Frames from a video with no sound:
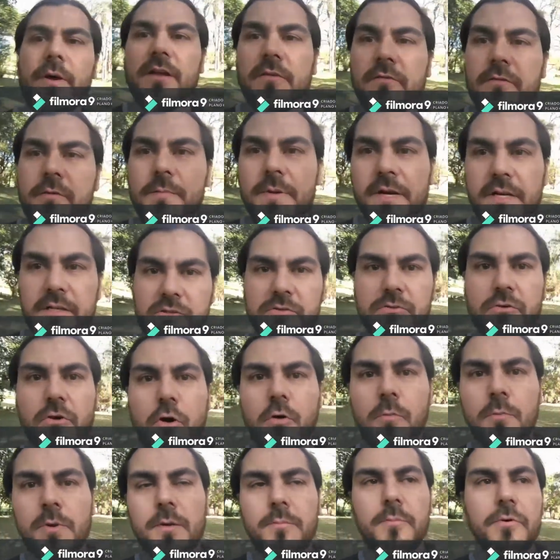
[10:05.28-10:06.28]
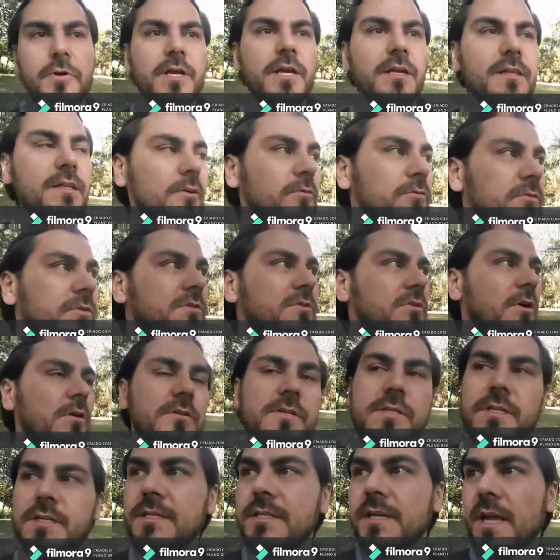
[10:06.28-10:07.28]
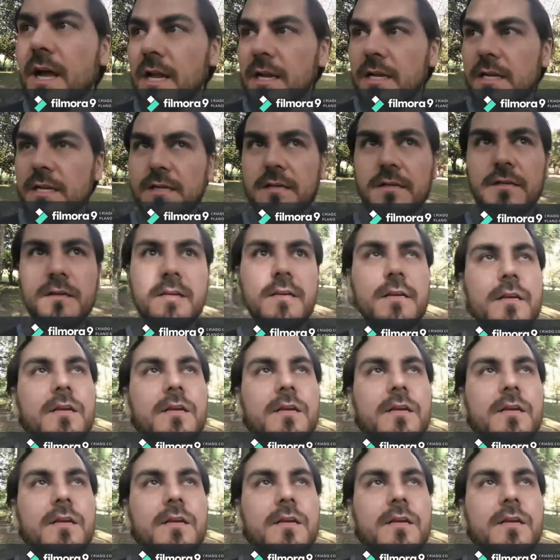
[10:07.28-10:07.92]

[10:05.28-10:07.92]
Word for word: bem, vim pra sombra porque tá um sol de lascar ali,